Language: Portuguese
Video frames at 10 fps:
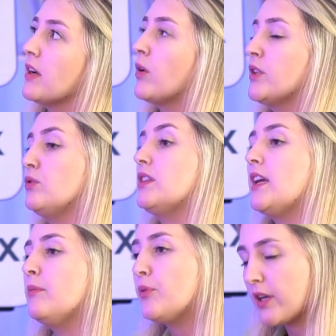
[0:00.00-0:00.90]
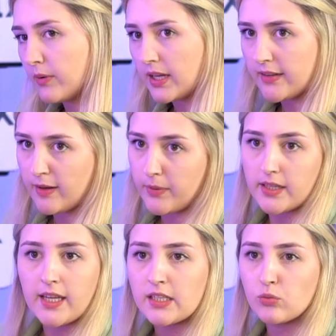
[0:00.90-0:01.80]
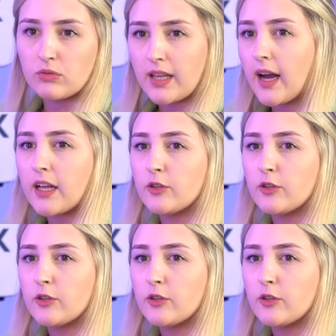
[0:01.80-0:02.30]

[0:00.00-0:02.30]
quanto tempo que eu ia levar para ter resultado,